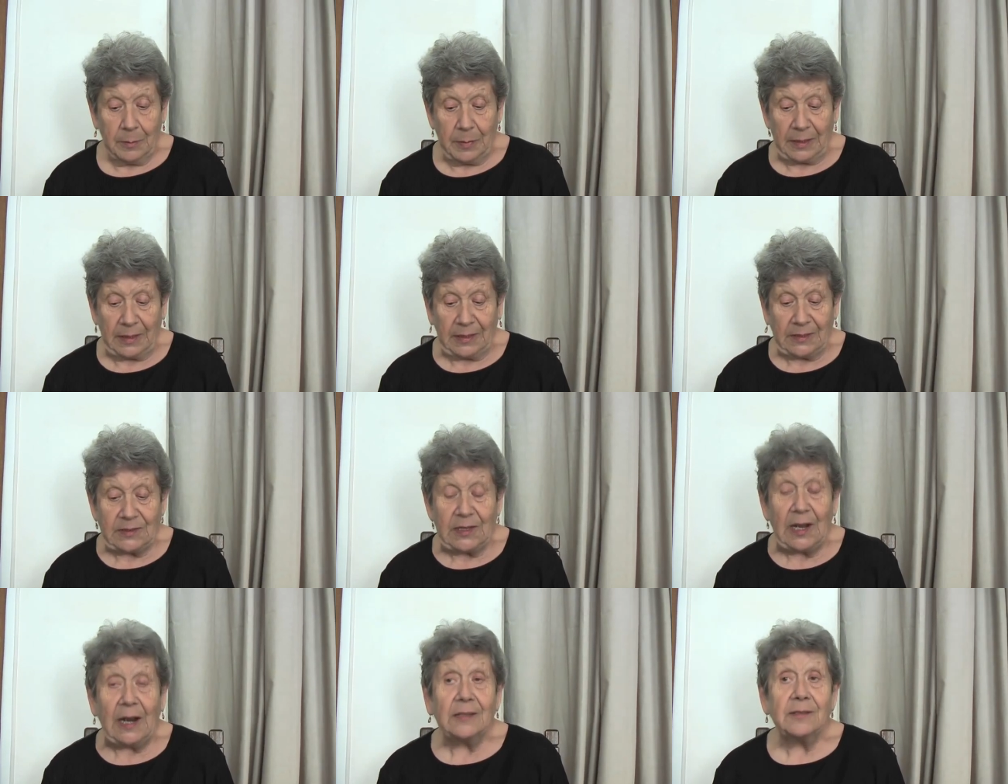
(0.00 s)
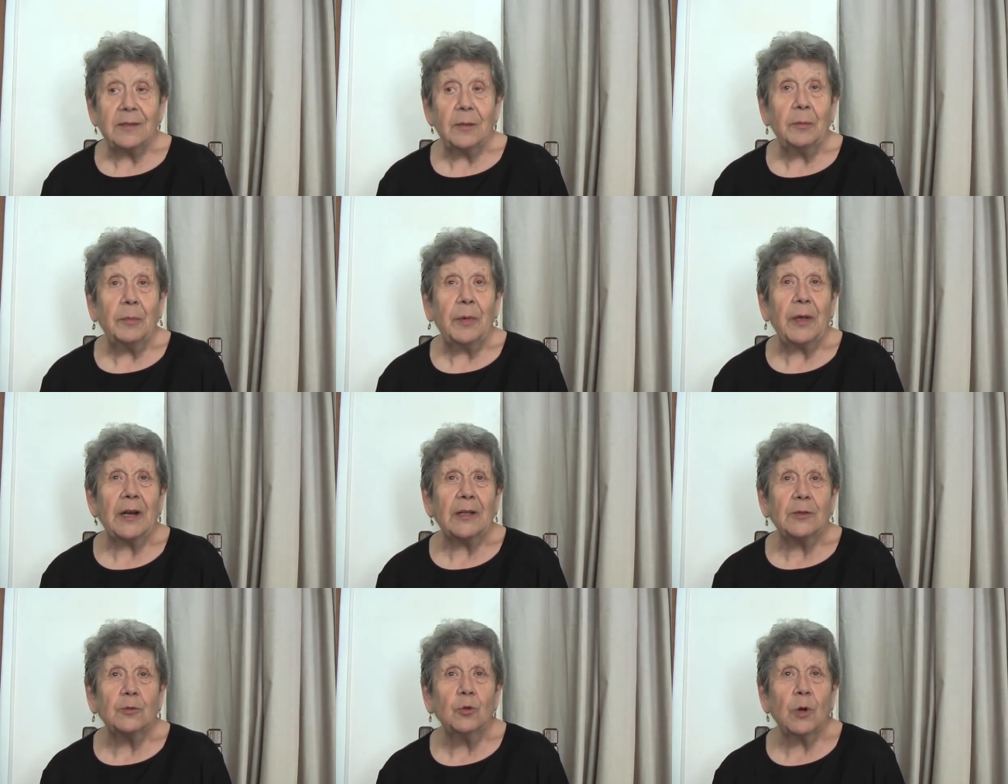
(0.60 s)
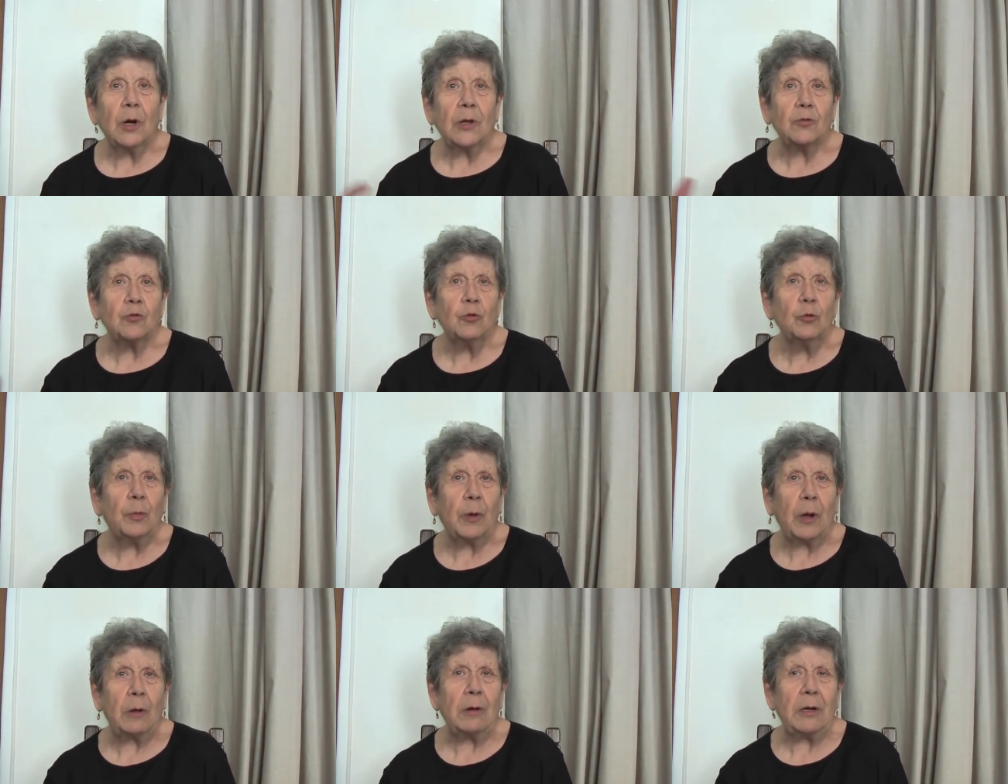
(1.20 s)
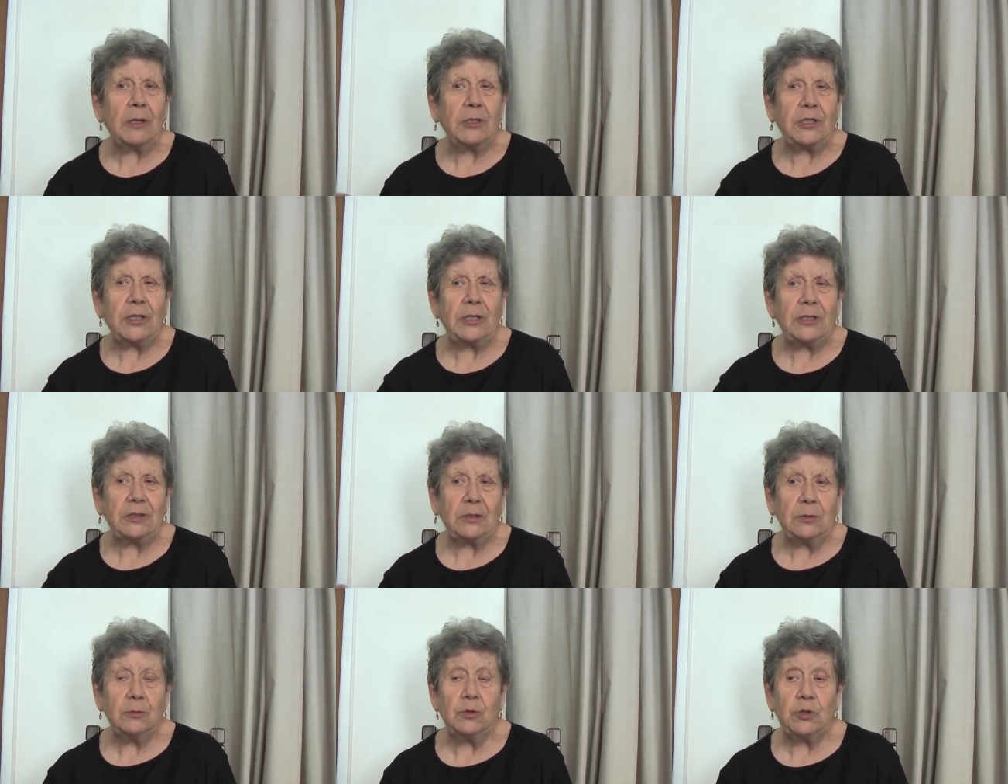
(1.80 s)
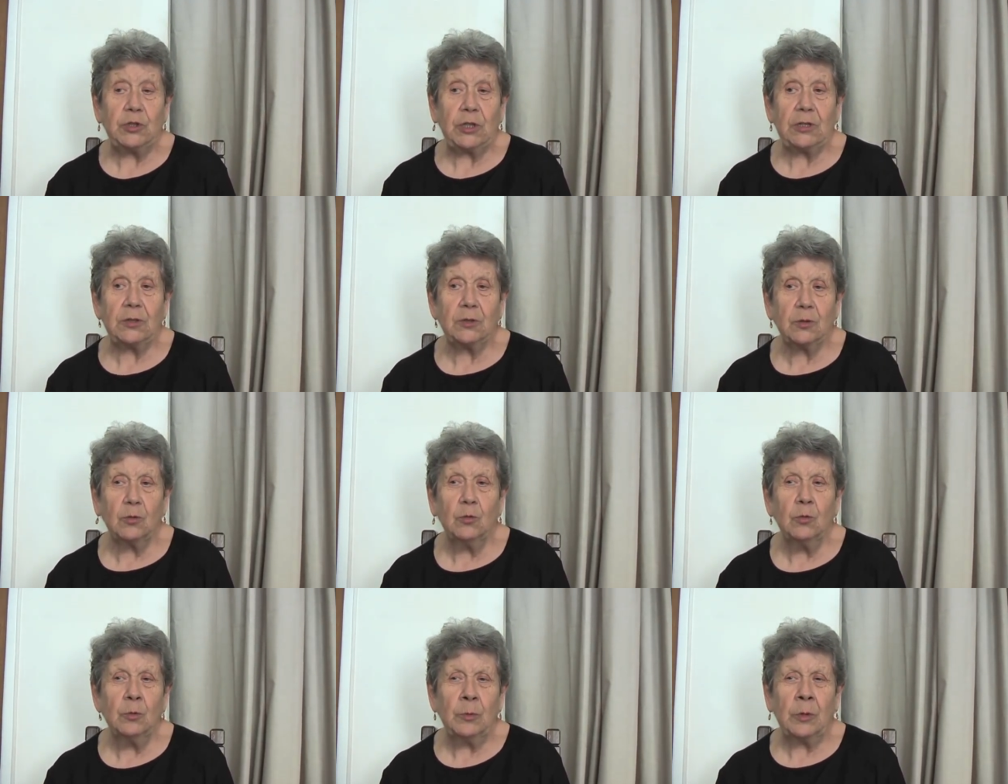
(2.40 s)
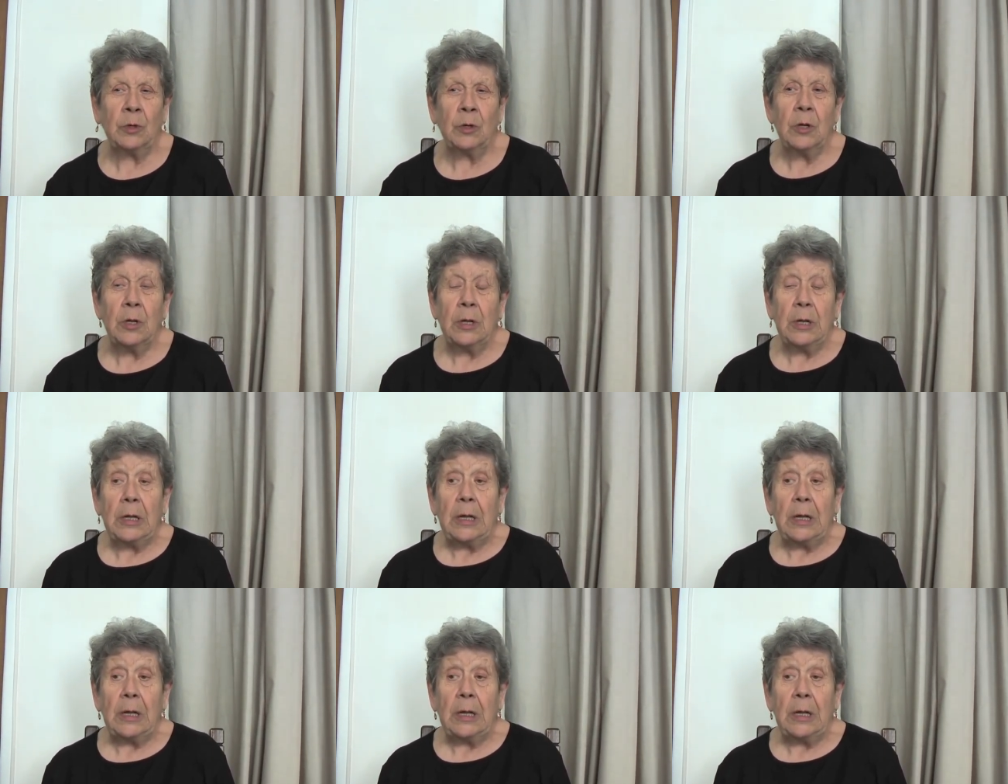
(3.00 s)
perché se la temperatura supera certo, un certo numero,